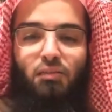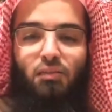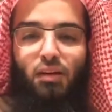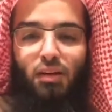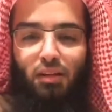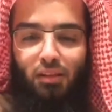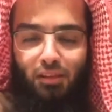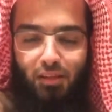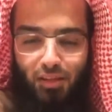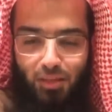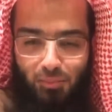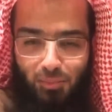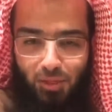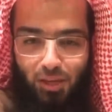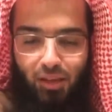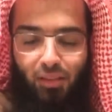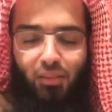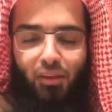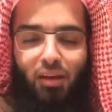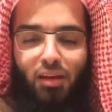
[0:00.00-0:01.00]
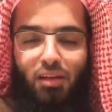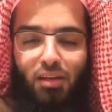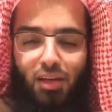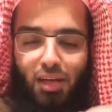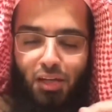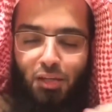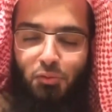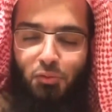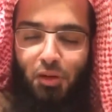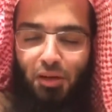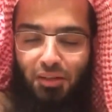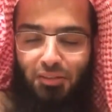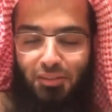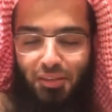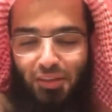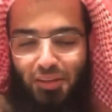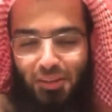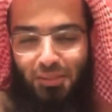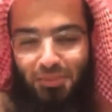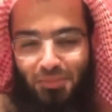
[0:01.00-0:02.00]
فرضينا بقضاء الله
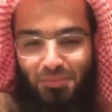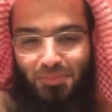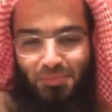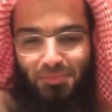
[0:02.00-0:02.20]
وقدره